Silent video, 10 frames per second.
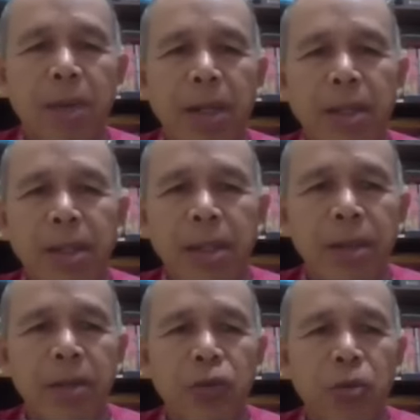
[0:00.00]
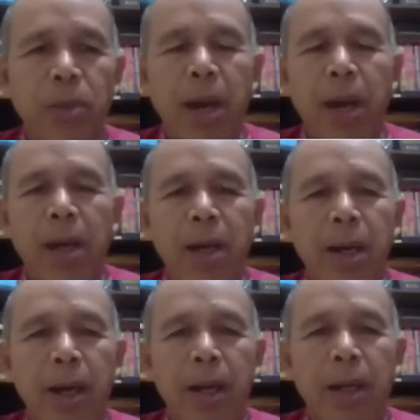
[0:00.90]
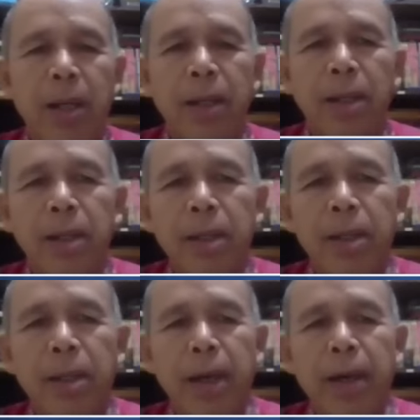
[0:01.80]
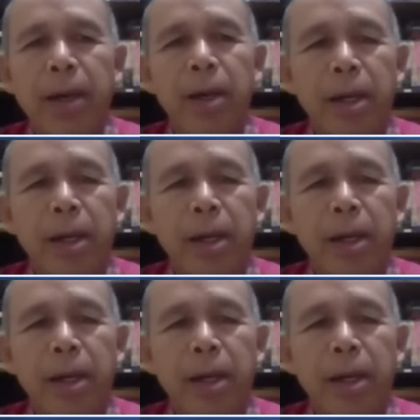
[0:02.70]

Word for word: masih cukup andal karena